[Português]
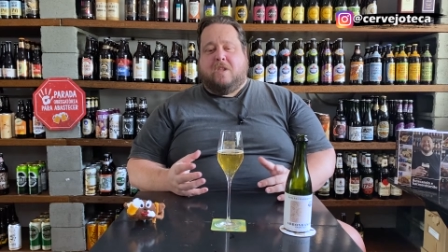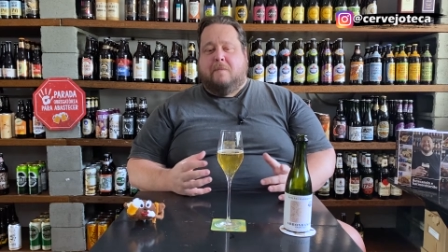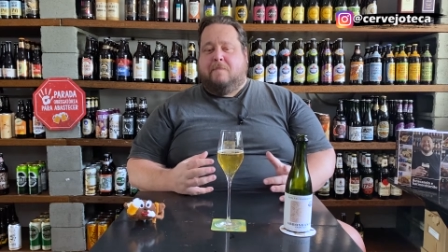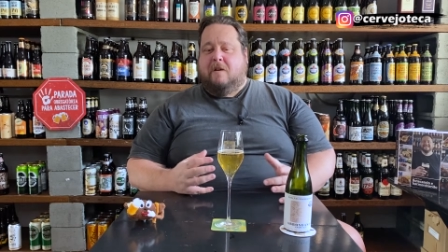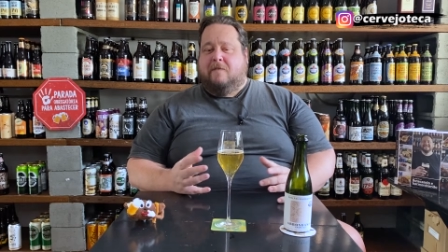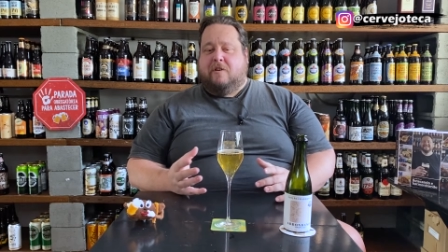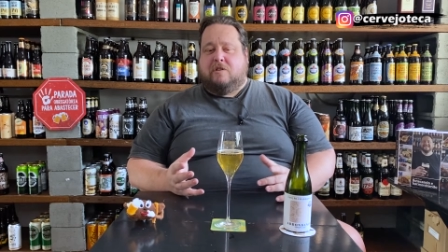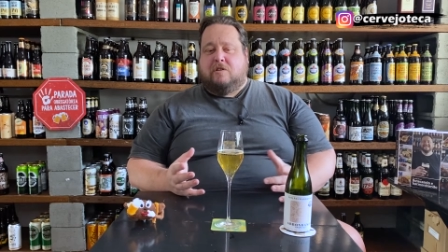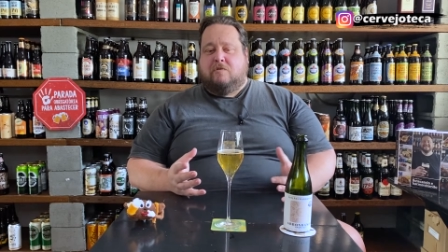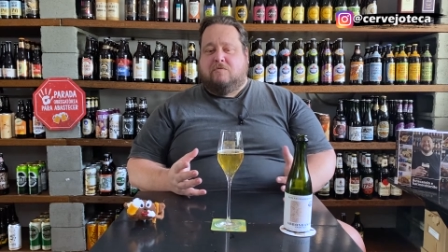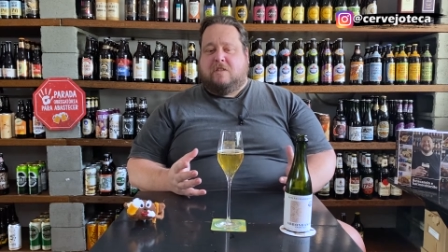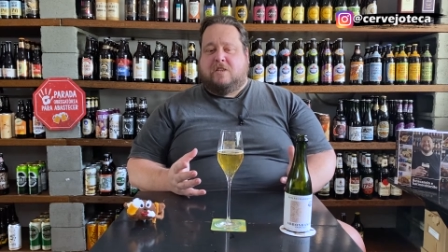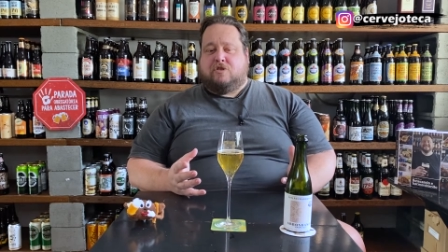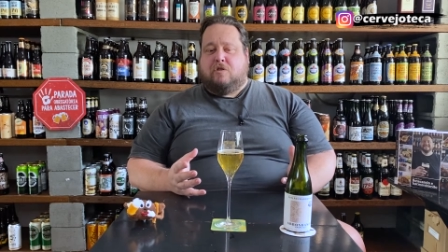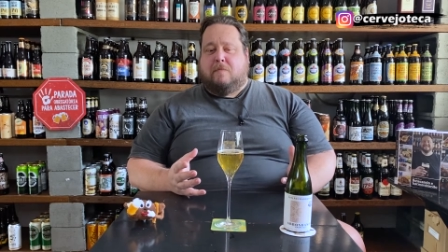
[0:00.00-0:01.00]
pelo fato de não
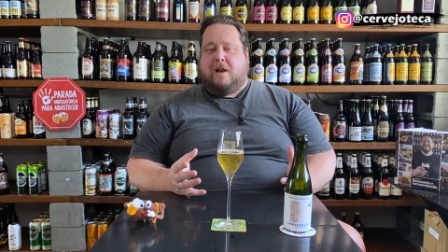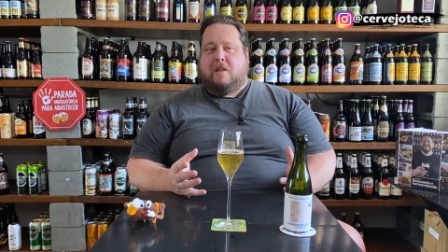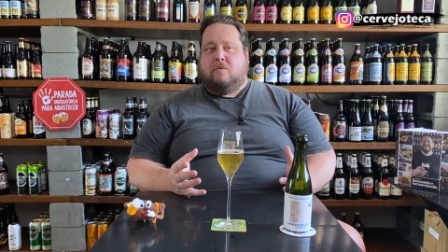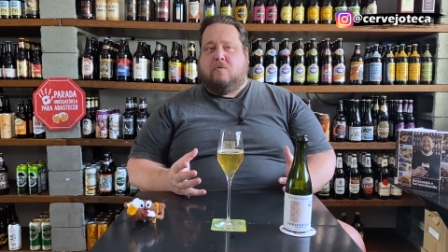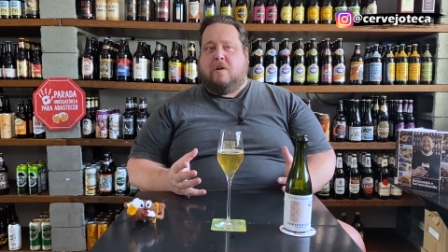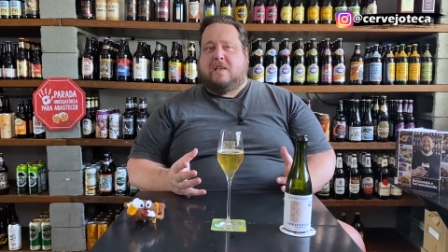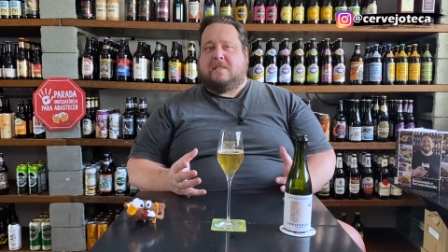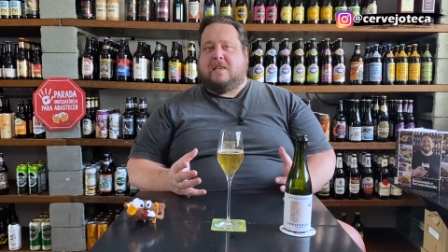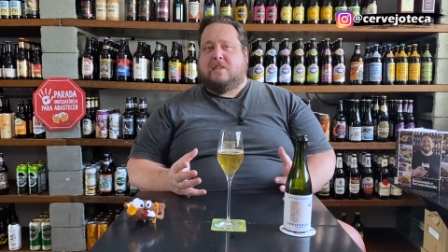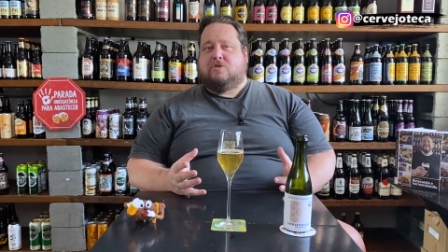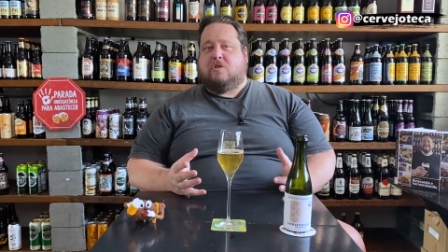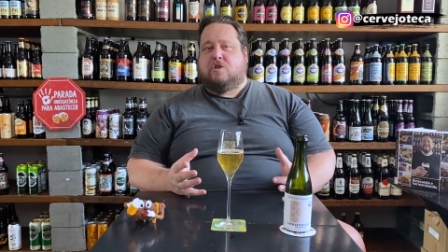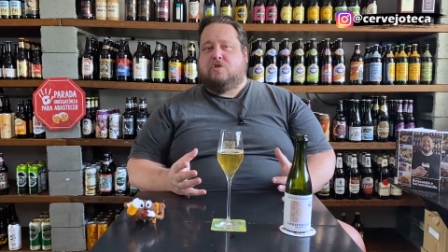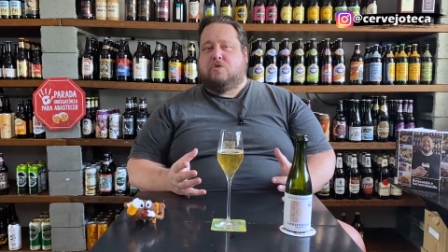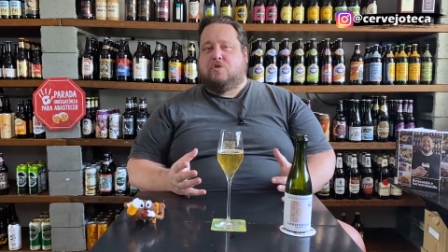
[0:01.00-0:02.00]
ter sobrado quase
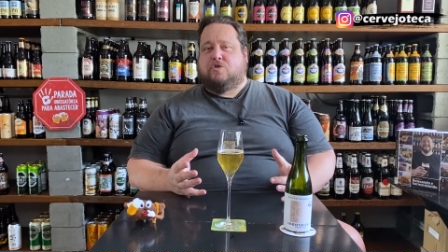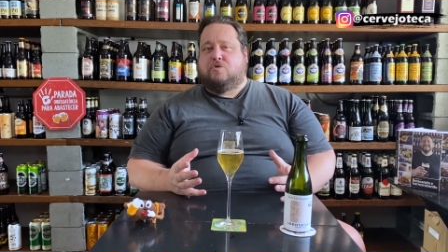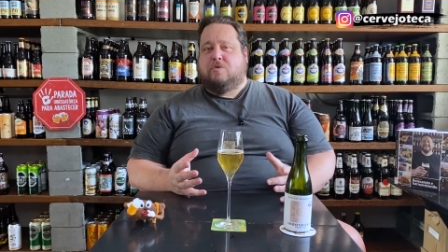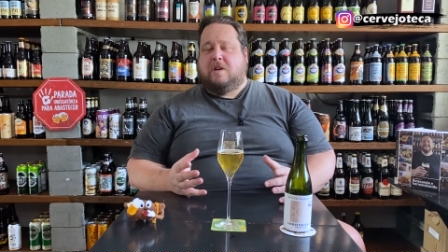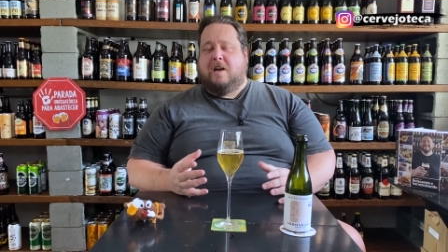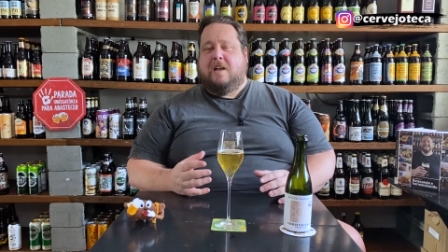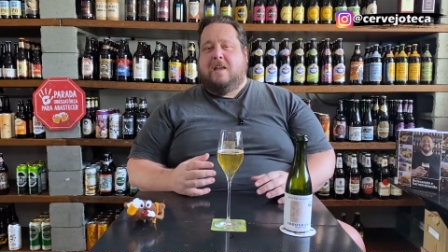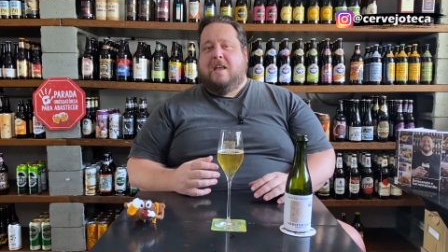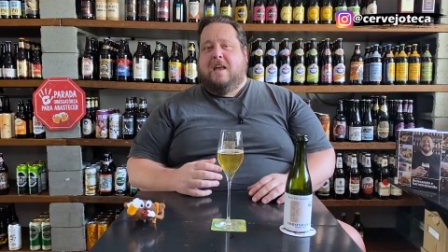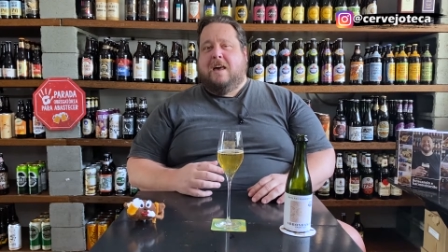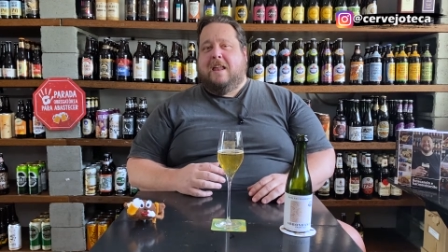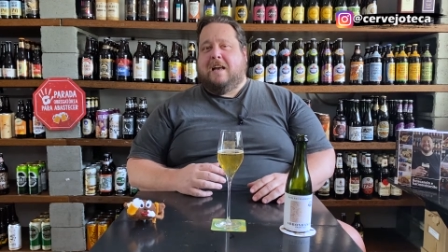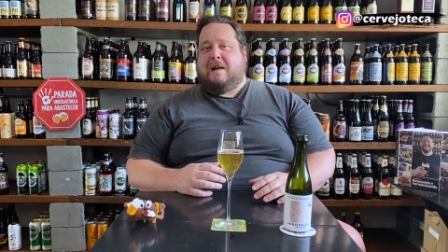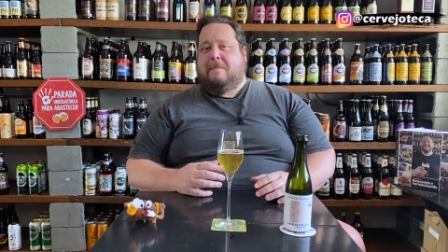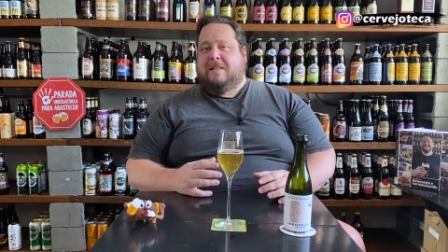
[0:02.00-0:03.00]
residual de doçura,
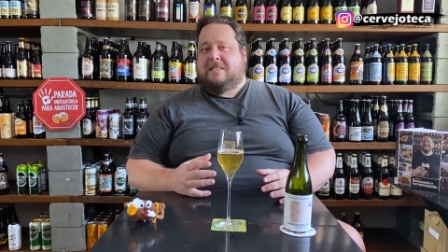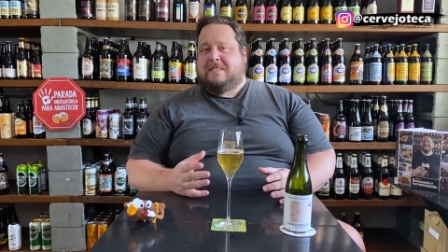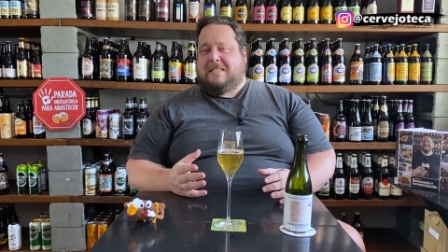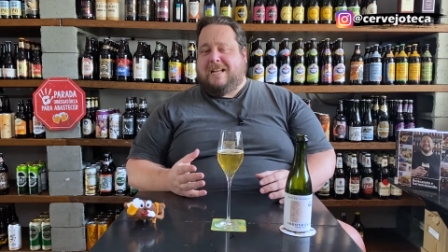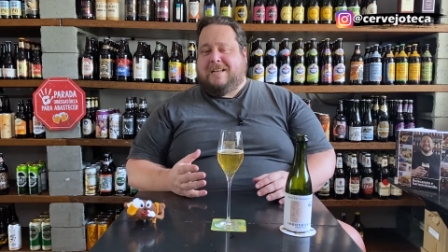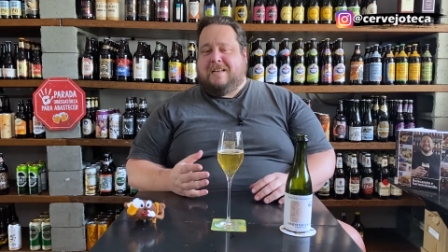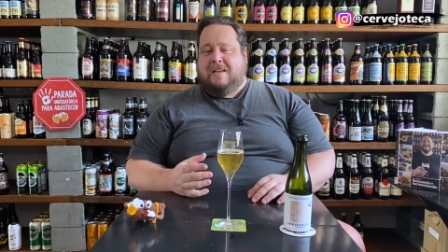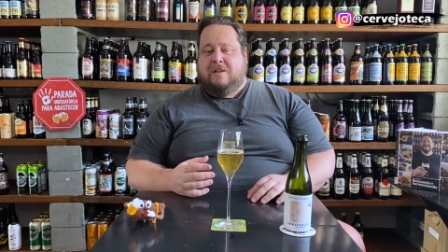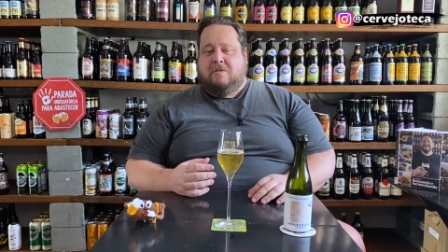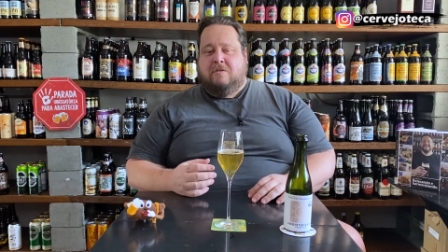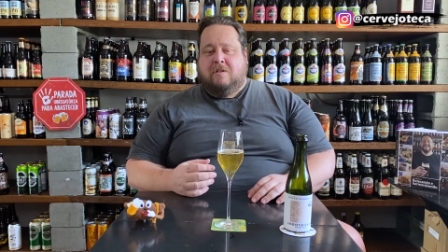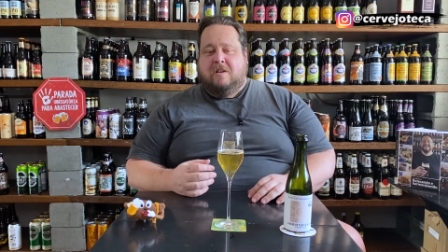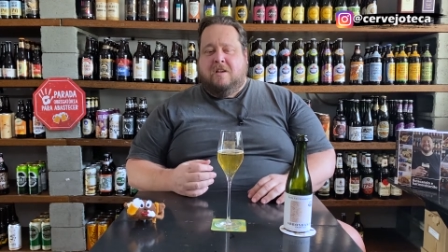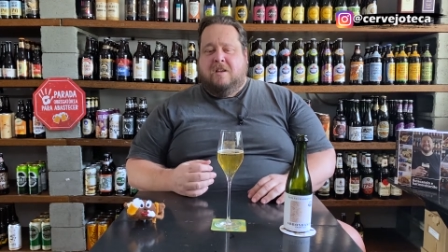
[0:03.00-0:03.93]
acaba destacando